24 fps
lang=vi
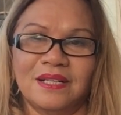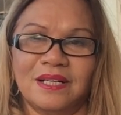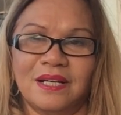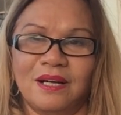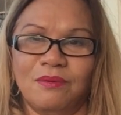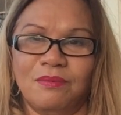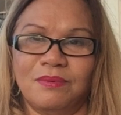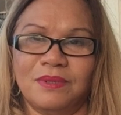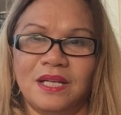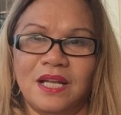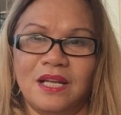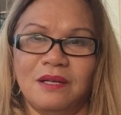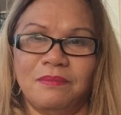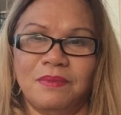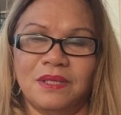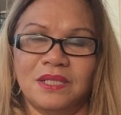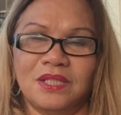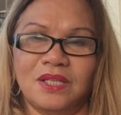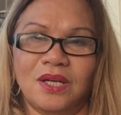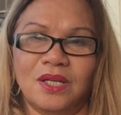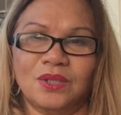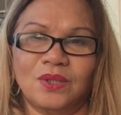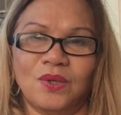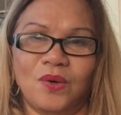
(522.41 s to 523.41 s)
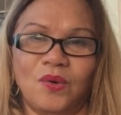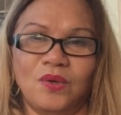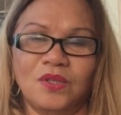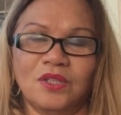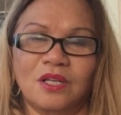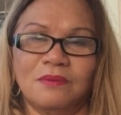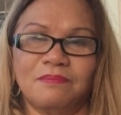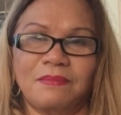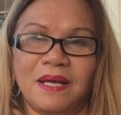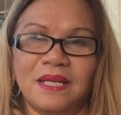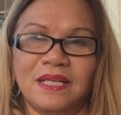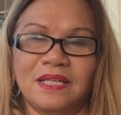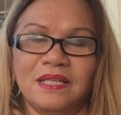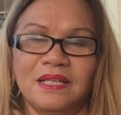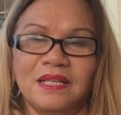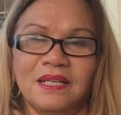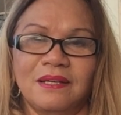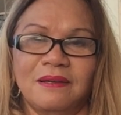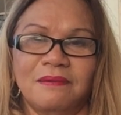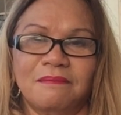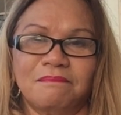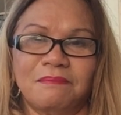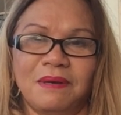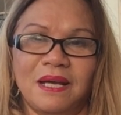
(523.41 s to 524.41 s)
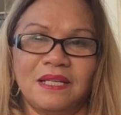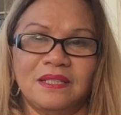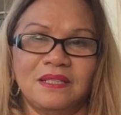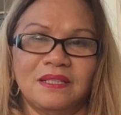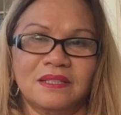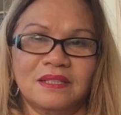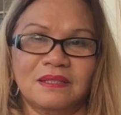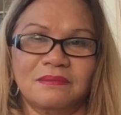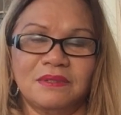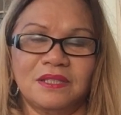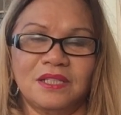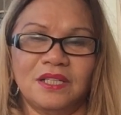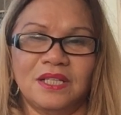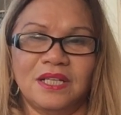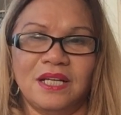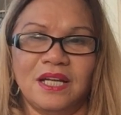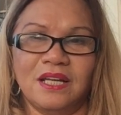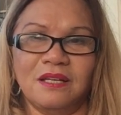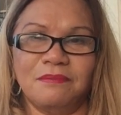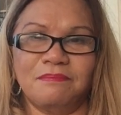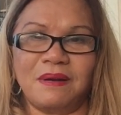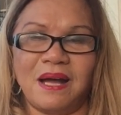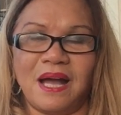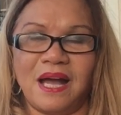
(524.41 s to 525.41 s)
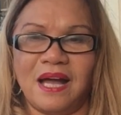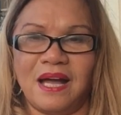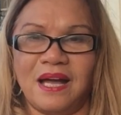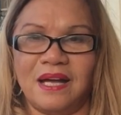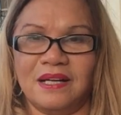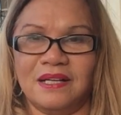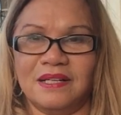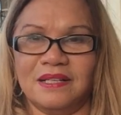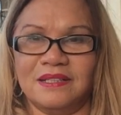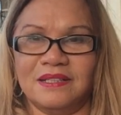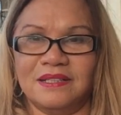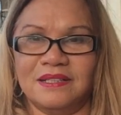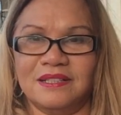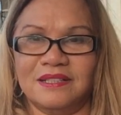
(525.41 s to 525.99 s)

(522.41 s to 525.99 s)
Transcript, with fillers: không có để mà gió thổi rồi bay bay những những ghế bàn